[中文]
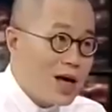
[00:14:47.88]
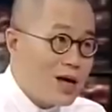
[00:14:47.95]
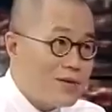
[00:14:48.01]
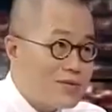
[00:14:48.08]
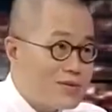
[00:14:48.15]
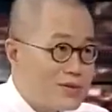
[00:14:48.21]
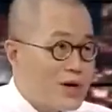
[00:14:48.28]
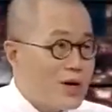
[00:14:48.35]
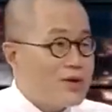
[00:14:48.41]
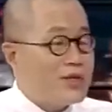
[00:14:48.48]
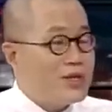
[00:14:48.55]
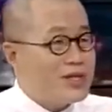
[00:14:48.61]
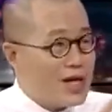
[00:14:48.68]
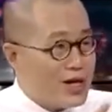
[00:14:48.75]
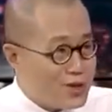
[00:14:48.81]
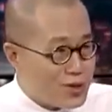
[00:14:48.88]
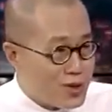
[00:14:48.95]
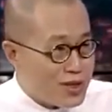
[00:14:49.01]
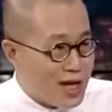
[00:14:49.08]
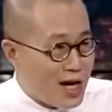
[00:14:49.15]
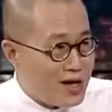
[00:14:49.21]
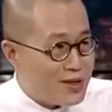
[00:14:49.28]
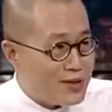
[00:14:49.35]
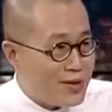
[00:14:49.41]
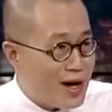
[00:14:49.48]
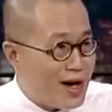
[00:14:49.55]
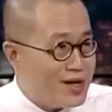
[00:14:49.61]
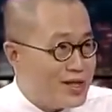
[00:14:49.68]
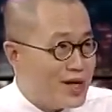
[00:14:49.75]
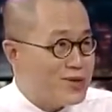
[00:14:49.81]
了，对，然后一下又说他的
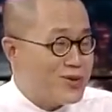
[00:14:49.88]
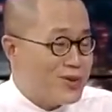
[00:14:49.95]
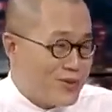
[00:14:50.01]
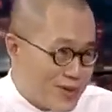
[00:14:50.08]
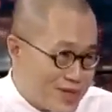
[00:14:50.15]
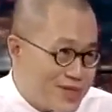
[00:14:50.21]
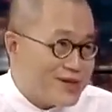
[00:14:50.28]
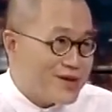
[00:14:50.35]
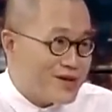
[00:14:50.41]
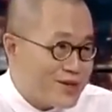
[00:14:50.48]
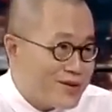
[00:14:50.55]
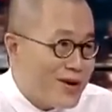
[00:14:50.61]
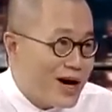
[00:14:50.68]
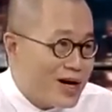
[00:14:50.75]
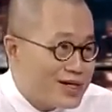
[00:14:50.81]
话，一下说我自个儿的话，